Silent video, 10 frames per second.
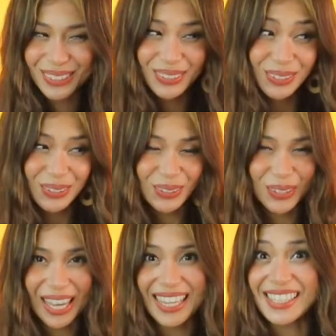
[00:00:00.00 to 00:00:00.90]

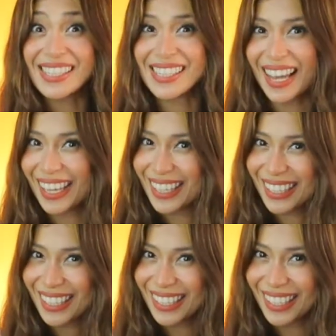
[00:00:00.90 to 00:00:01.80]
Ooh,
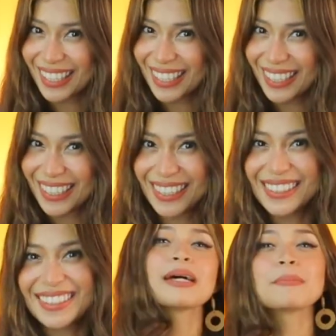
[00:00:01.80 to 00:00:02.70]

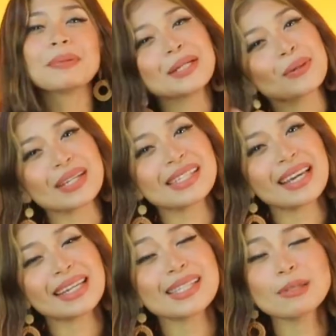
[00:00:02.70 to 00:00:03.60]
exciting! Pero kasi,
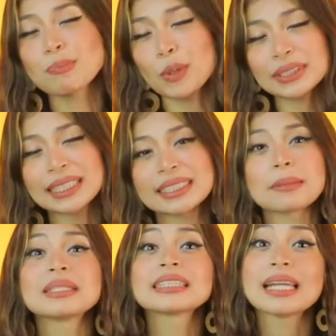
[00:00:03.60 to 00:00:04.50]
it's important
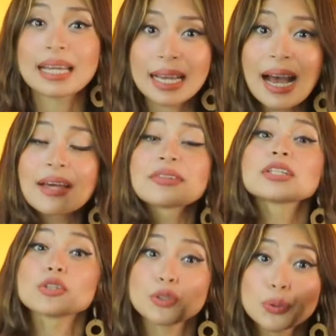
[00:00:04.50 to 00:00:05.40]
naman talaga
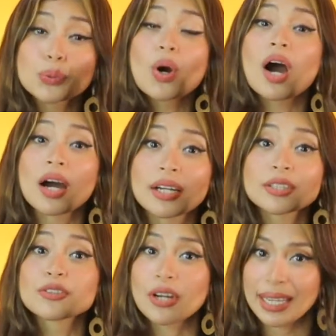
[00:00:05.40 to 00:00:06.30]
that you
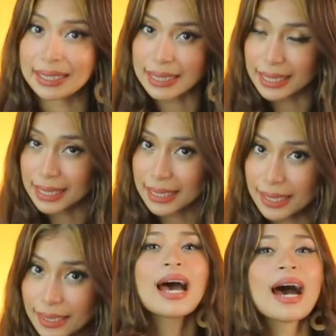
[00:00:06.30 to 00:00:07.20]
are
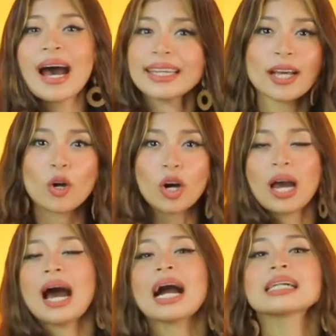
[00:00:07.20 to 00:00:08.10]
ready. Hay nako,
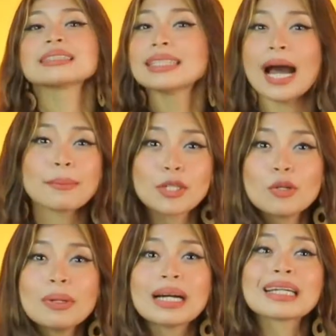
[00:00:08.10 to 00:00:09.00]
ang dami kong
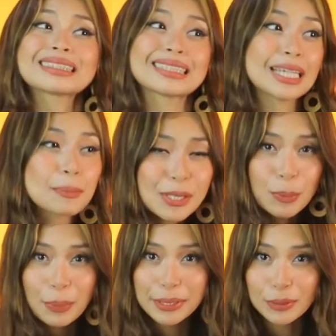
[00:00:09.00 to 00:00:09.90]
mga tips sa
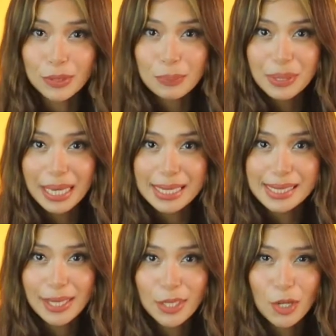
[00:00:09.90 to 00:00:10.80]
so pwede kong ibigay
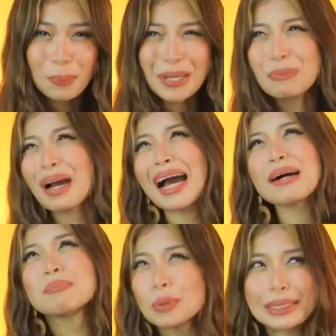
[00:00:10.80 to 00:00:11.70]
sa'yo, pero baka
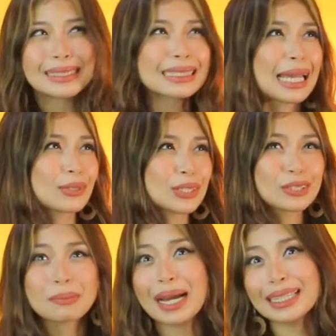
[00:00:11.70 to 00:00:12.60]
abutin tayo dito
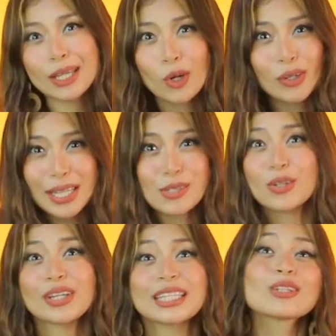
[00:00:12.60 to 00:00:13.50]
ng mga ilang oras. So,
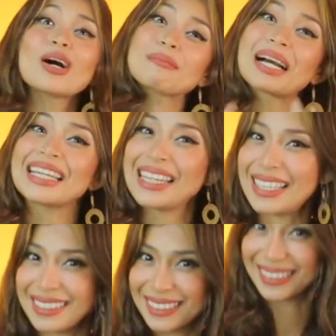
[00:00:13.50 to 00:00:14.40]
ito ang mga ilan.